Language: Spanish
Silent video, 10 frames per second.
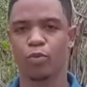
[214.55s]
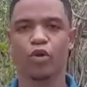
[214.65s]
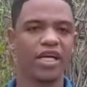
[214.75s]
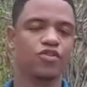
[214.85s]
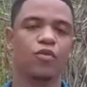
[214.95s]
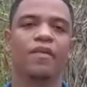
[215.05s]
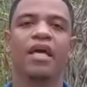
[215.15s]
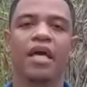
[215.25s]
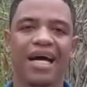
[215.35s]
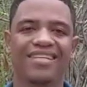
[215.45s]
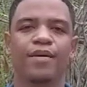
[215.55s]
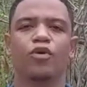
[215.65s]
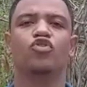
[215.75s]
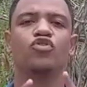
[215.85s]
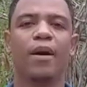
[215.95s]
Por eso
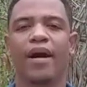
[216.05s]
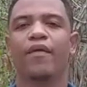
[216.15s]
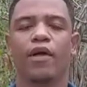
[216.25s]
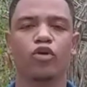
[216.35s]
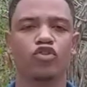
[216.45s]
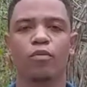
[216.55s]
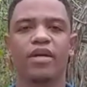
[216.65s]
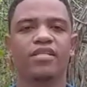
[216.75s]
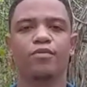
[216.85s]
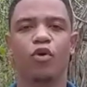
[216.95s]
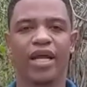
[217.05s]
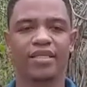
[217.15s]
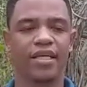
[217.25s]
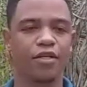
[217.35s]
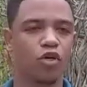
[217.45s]
hacemos un llamado a los hombres y
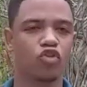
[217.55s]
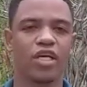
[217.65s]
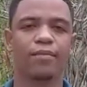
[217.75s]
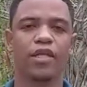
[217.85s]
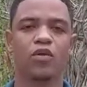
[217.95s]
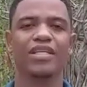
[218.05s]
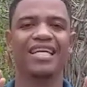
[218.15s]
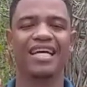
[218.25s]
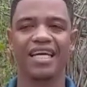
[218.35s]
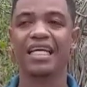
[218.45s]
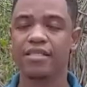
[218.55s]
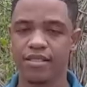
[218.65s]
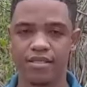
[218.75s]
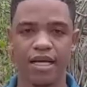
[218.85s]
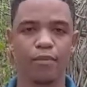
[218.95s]
mujeres de Dios en medio de esta
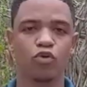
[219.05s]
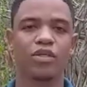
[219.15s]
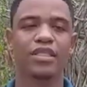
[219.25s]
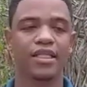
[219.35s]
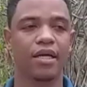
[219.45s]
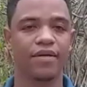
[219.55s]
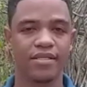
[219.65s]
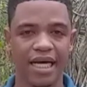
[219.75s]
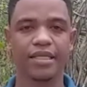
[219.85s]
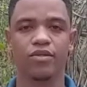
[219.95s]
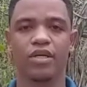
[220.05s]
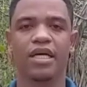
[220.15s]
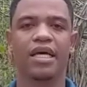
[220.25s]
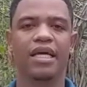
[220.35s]
crisis que el mundo está atravesando,